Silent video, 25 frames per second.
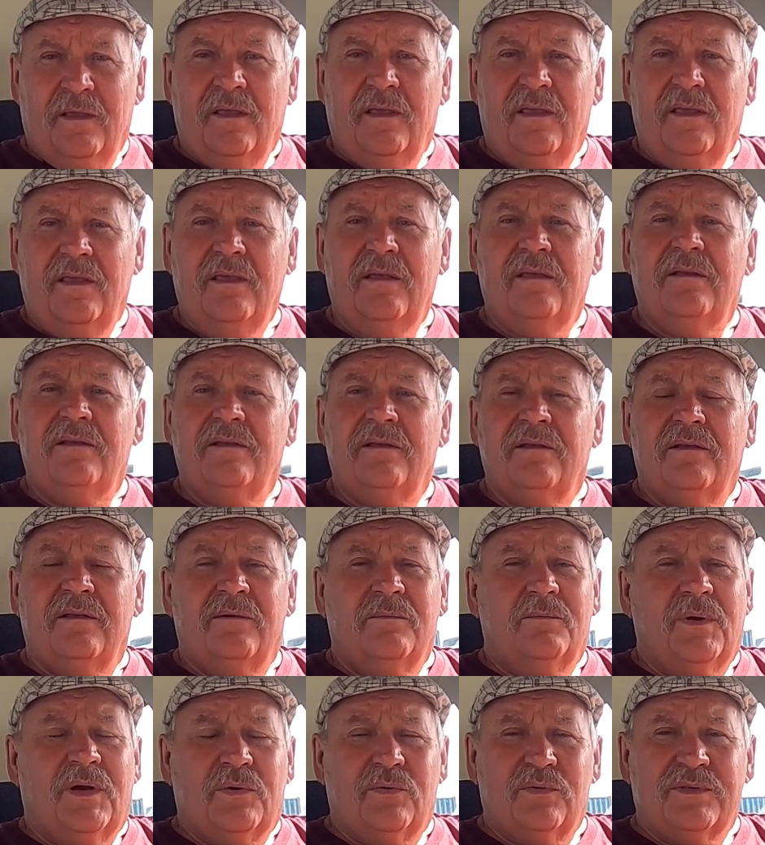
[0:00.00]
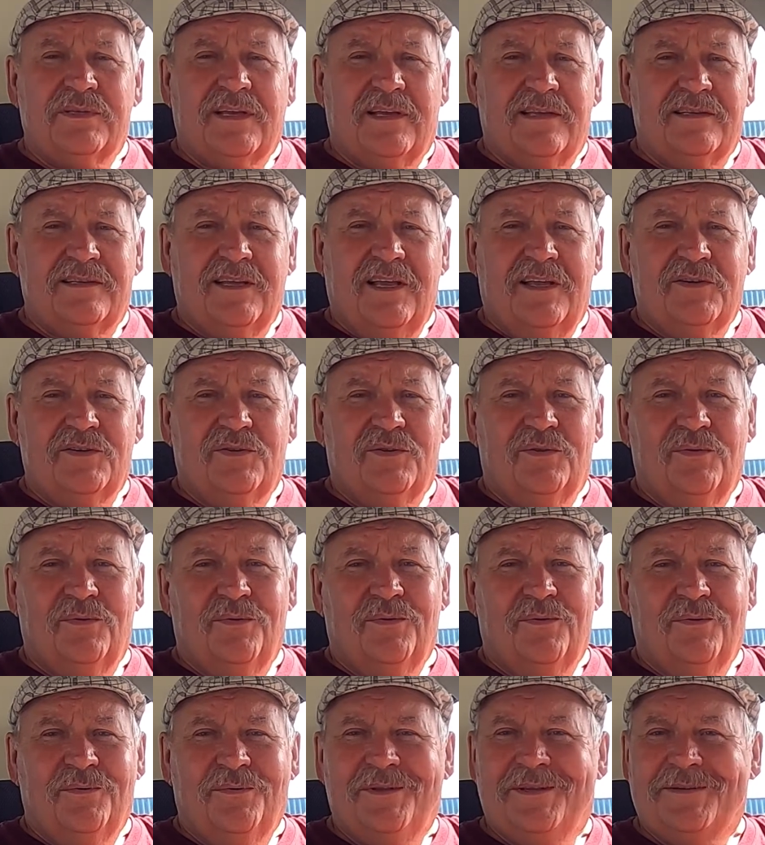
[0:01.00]
И могу сказать,
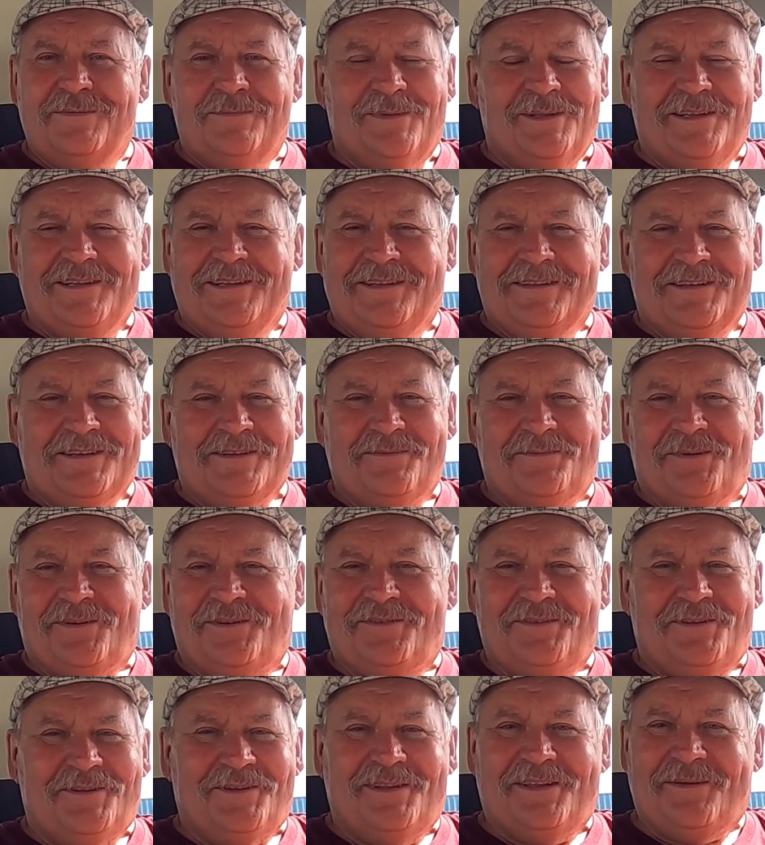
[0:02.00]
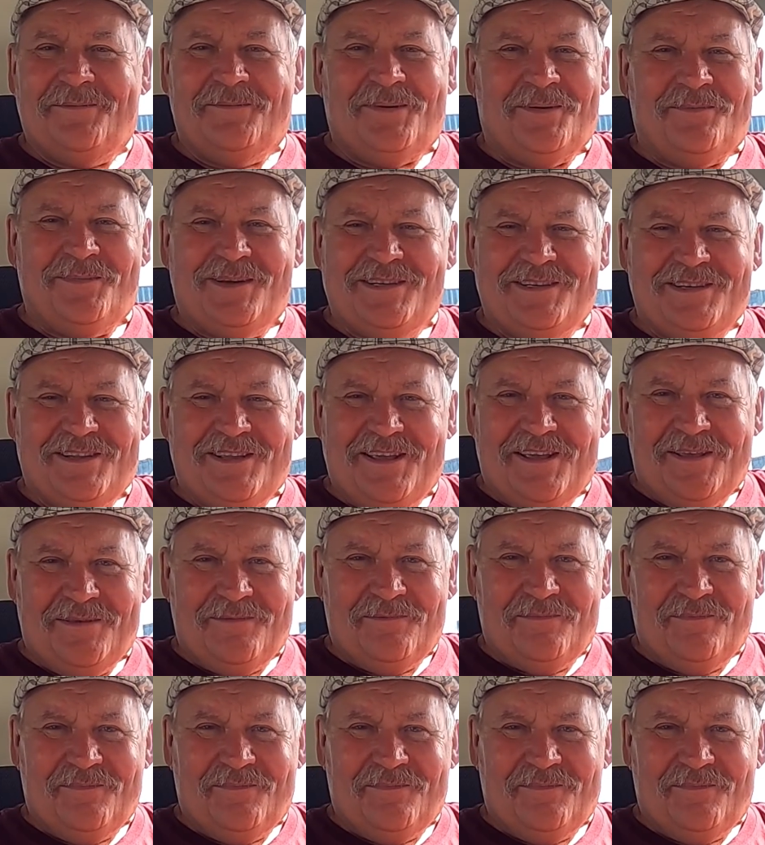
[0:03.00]
что Иж Планета Спорт все-таки помощнее.